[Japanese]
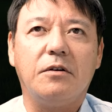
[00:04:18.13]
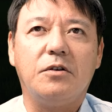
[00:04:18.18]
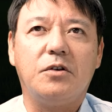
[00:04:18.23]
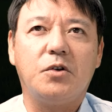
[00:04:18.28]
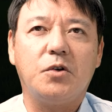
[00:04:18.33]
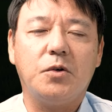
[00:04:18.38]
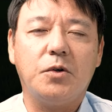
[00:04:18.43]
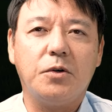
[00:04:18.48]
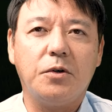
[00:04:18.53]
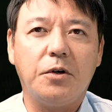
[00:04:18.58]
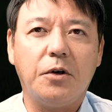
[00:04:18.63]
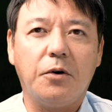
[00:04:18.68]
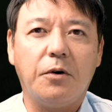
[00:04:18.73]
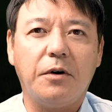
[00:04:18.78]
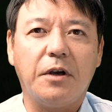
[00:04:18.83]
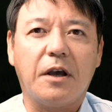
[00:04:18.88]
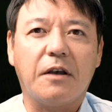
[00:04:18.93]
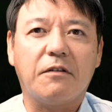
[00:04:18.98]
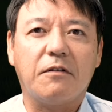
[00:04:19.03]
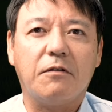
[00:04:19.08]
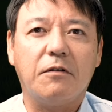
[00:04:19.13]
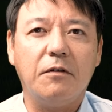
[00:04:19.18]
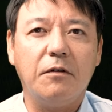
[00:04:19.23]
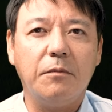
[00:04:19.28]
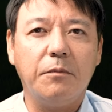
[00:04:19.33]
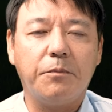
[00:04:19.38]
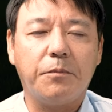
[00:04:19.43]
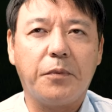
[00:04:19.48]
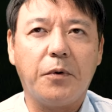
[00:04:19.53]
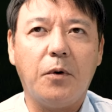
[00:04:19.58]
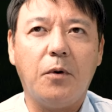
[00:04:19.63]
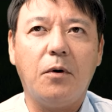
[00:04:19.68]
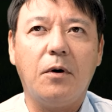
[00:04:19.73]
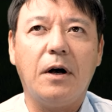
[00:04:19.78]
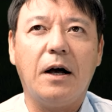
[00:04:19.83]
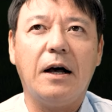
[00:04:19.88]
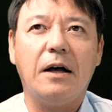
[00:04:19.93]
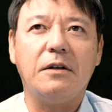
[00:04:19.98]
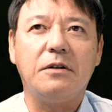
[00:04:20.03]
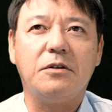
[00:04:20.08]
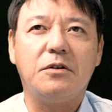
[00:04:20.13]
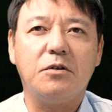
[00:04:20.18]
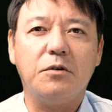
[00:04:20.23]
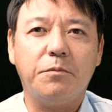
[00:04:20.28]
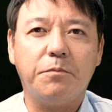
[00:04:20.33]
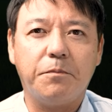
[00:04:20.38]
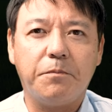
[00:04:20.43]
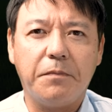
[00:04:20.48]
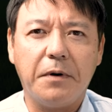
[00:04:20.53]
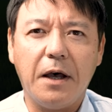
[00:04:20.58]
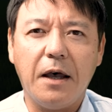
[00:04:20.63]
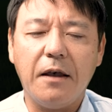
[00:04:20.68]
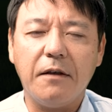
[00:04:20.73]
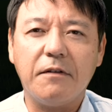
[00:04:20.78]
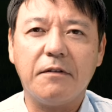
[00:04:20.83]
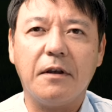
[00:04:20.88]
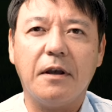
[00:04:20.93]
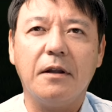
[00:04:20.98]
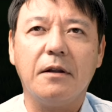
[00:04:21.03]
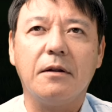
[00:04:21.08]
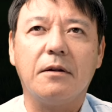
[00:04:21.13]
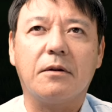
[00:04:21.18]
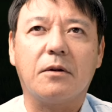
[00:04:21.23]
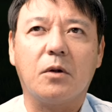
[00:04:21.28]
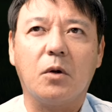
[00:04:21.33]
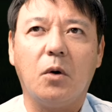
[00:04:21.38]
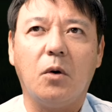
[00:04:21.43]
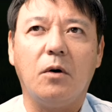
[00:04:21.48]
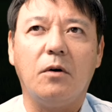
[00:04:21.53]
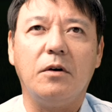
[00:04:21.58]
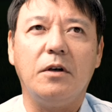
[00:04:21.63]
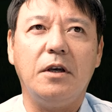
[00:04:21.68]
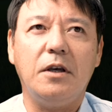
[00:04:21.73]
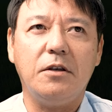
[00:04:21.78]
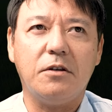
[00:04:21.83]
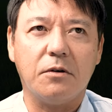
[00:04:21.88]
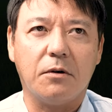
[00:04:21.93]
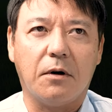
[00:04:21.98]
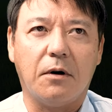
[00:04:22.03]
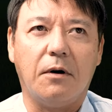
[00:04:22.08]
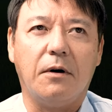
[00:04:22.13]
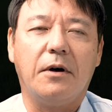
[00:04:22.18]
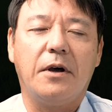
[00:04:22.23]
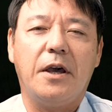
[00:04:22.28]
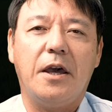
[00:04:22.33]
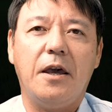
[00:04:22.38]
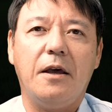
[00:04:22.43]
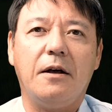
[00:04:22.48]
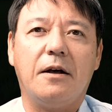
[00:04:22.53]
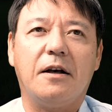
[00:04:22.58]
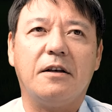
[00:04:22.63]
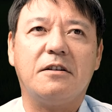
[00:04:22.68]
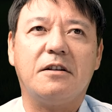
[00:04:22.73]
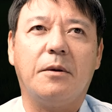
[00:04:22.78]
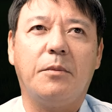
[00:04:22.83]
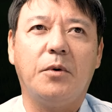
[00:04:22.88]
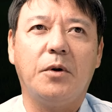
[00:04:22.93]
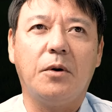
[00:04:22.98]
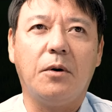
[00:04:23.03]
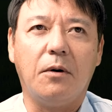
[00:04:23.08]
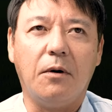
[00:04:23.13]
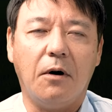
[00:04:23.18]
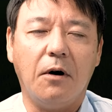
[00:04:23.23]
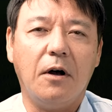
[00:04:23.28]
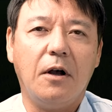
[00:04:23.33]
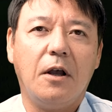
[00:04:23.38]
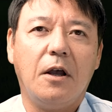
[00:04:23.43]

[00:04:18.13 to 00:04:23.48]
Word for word: 重量や寸法が10%以上変化したものを